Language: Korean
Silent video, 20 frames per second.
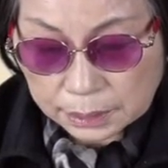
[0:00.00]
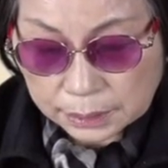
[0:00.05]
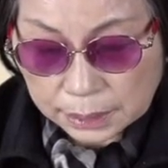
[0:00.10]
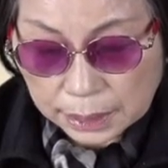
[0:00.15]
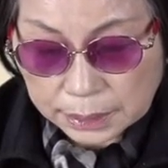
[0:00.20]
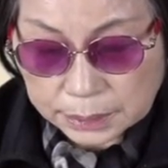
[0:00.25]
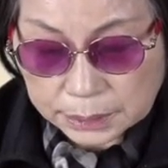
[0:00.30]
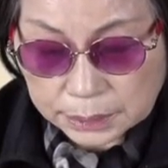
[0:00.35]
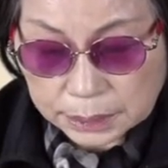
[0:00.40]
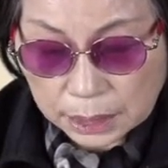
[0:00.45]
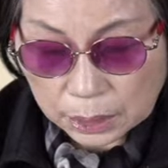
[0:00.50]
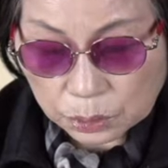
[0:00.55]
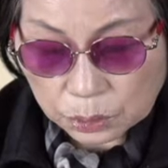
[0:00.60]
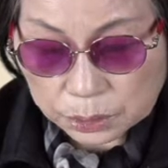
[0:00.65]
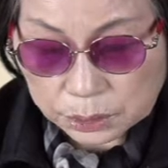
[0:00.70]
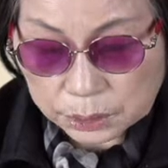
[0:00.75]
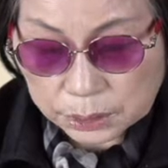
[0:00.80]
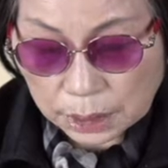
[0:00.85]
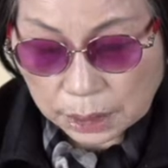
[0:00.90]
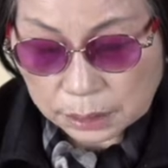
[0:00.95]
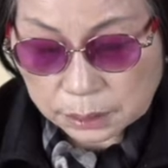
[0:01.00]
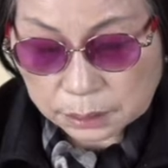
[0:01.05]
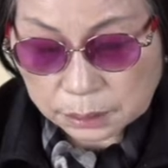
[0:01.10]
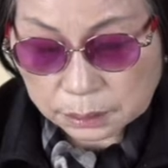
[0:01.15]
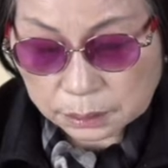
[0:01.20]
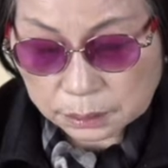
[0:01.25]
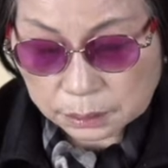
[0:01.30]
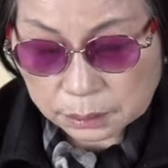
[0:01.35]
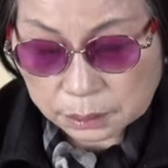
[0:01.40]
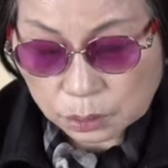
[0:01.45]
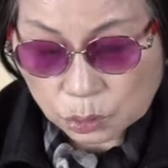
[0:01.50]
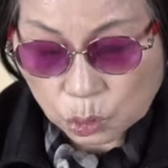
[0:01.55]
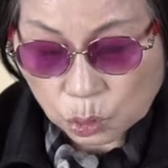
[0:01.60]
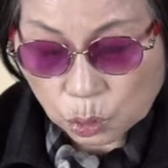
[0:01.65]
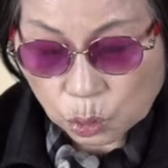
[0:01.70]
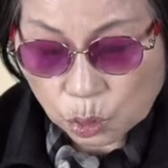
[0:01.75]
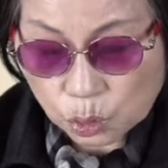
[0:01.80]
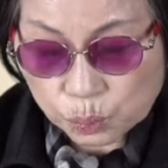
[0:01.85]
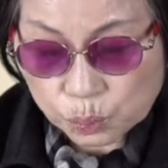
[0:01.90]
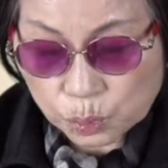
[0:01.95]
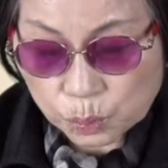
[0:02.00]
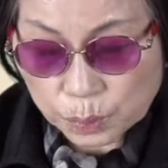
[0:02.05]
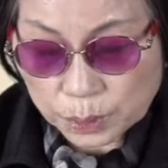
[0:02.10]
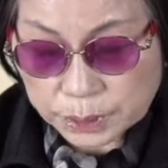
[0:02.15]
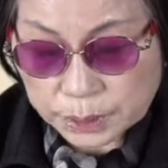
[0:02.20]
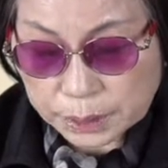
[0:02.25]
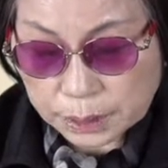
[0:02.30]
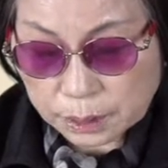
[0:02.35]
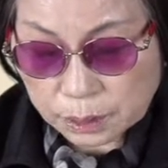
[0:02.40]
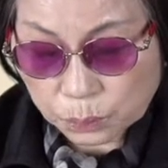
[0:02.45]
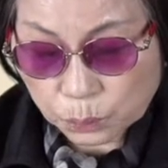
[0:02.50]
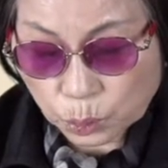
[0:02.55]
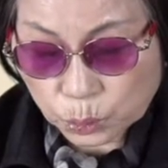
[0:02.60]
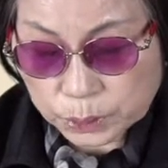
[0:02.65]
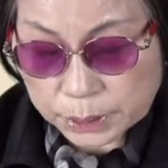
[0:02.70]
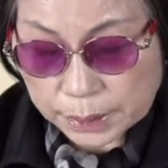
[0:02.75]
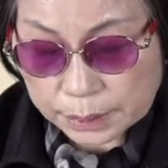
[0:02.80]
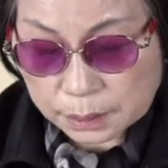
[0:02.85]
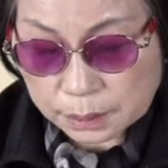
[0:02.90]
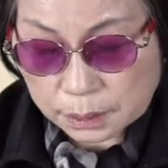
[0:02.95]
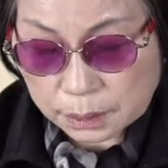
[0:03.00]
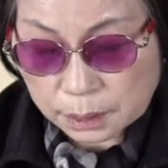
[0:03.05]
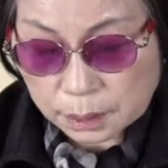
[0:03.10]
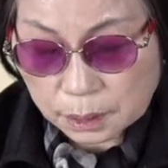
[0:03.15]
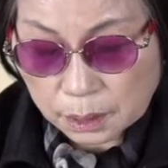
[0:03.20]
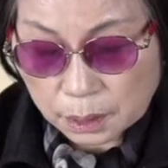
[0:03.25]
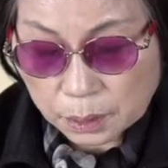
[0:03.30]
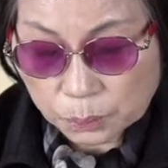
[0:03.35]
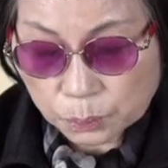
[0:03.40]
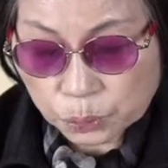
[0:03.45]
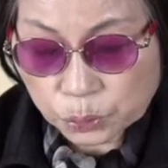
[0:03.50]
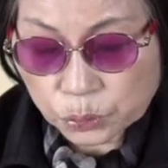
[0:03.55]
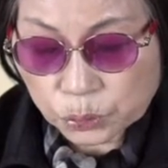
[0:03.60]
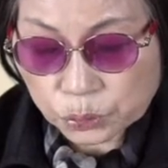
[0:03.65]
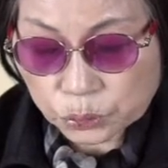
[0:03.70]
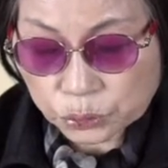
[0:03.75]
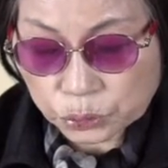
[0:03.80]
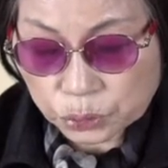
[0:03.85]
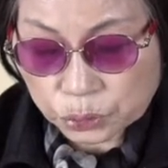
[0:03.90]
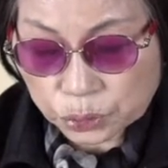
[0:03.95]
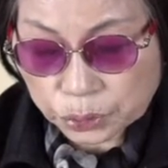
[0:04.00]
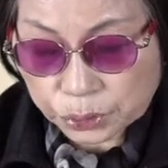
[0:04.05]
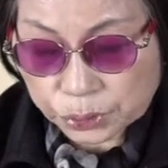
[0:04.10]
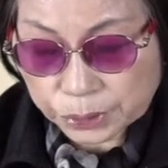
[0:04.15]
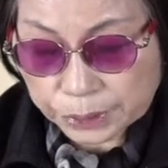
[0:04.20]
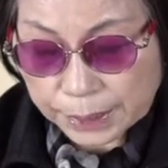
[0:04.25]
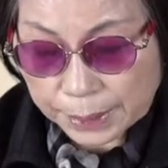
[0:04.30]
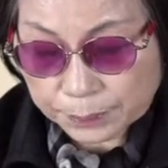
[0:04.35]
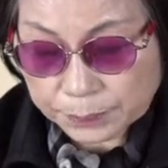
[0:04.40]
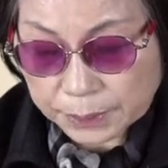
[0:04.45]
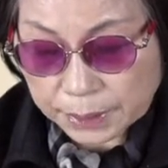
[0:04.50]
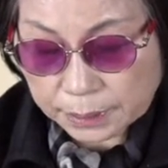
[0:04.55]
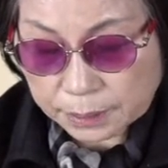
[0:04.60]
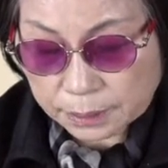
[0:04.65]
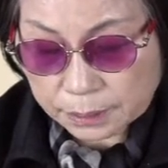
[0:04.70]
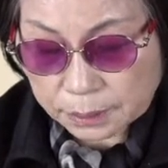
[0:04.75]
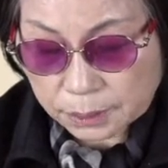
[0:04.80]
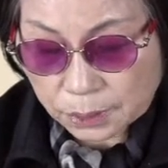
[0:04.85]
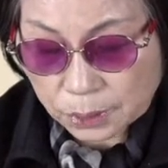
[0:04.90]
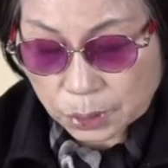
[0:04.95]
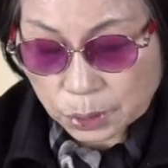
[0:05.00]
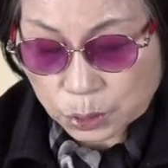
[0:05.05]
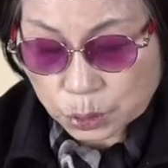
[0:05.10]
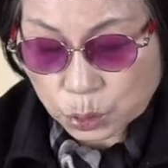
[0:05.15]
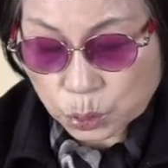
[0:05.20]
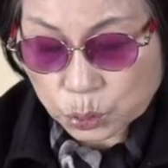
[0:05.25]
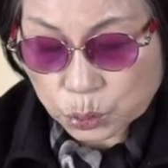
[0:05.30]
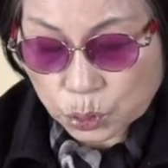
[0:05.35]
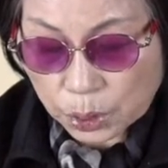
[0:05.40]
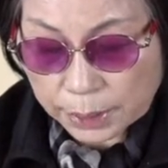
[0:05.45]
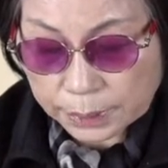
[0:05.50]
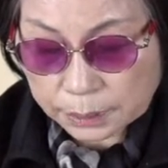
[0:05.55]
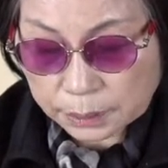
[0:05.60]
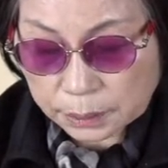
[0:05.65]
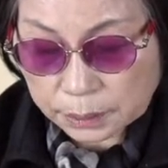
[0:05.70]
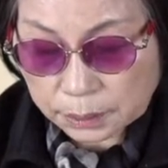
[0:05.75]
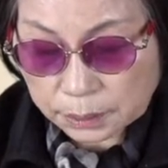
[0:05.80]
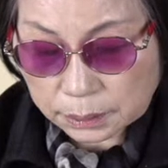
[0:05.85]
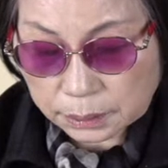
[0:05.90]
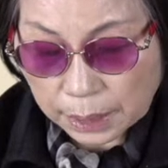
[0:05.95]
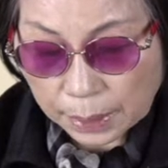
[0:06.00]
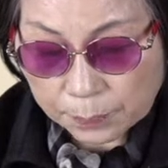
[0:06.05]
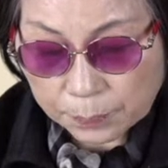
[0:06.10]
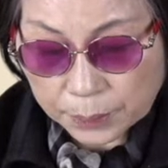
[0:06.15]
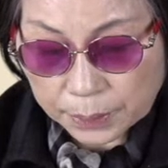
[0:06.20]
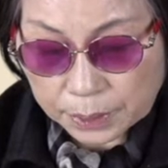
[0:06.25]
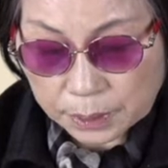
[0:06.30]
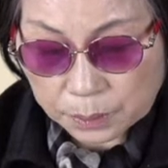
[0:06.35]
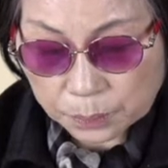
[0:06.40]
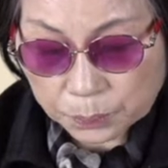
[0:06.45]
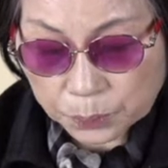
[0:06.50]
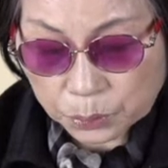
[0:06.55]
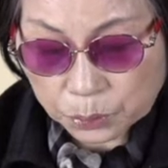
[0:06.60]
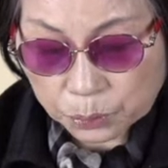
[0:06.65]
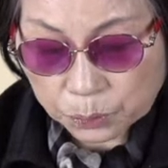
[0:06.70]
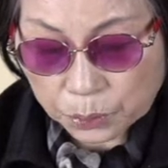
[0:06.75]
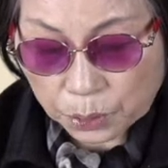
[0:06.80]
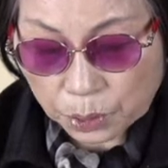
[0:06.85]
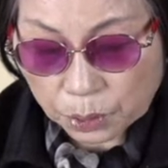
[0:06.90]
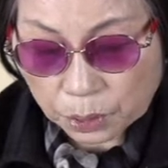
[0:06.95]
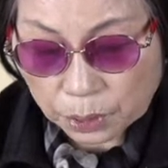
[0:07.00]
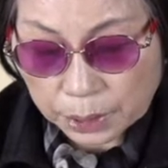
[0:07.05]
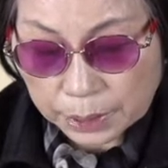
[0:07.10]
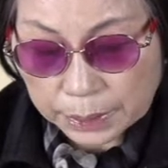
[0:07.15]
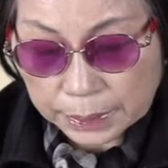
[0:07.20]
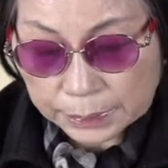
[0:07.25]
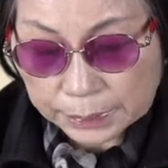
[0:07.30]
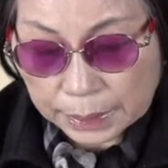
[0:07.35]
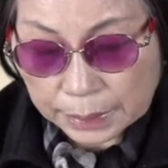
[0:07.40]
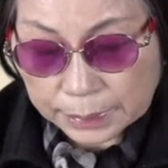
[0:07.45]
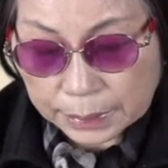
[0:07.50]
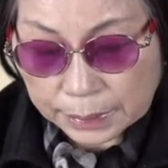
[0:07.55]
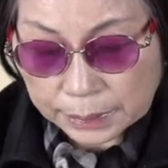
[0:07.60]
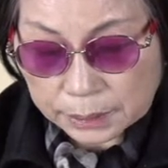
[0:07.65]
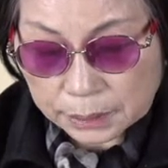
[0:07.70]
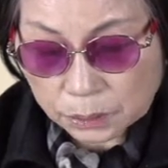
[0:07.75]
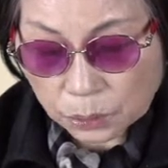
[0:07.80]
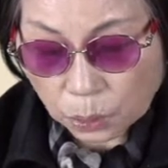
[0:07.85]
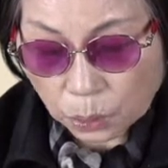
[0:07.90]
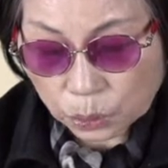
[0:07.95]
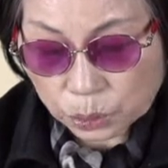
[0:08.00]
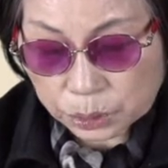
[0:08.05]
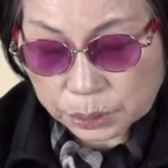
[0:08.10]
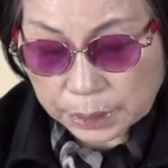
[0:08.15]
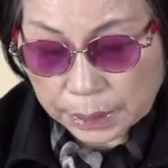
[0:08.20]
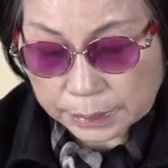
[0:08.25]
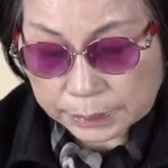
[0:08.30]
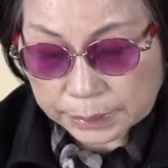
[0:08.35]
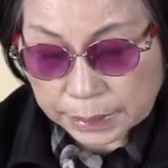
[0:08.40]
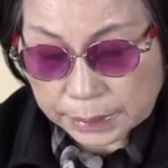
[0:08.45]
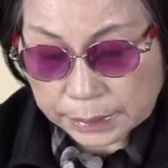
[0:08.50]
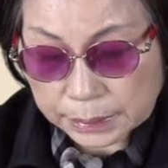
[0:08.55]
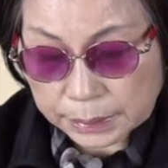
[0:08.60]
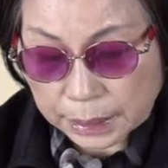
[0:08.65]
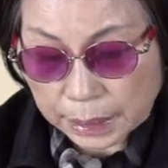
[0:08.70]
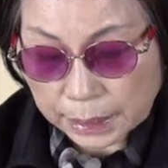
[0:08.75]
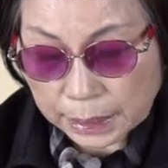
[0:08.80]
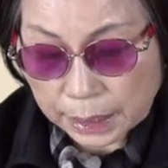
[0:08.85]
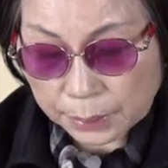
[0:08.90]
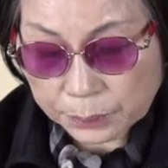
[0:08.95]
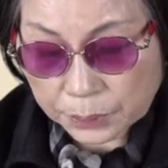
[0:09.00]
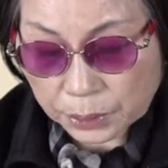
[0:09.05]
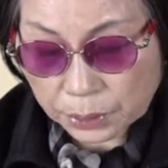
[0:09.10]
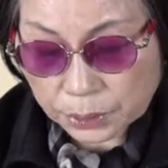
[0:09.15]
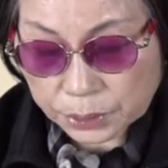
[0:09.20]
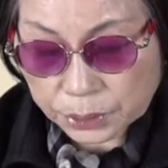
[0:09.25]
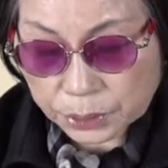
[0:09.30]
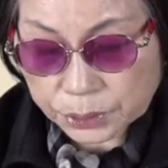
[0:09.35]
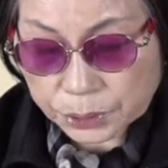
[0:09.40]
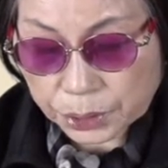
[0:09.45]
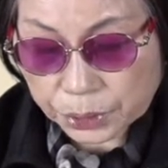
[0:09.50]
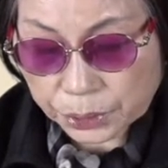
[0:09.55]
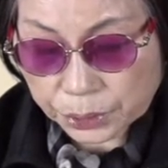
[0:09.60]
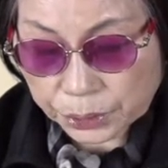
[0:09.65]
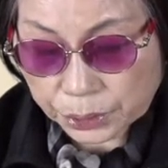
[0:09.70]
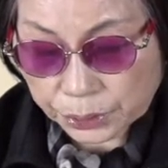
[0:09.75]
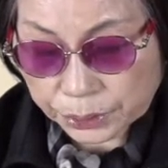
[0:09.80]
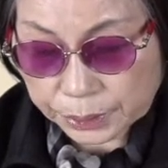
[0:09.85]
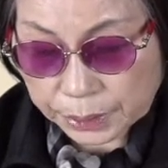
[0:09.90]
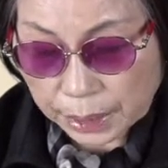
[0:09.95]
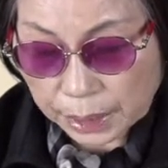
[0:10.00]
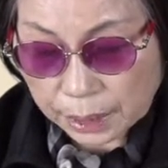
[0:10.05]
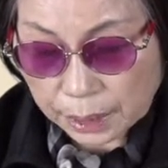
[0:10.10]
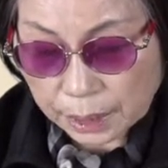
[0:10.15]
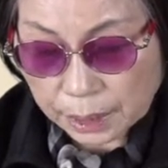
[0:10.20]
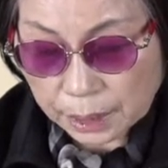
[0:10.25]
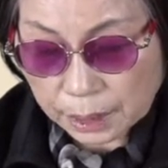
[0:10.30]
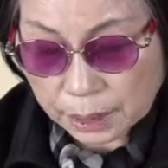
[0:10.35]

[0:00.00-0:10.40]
날씬하고 키가 큰 골프 모자, 를푹 눌러쓴 남자는 주저한 듯 담배를 피우며 계단을 오르락 내리락 하며 서성거렸다.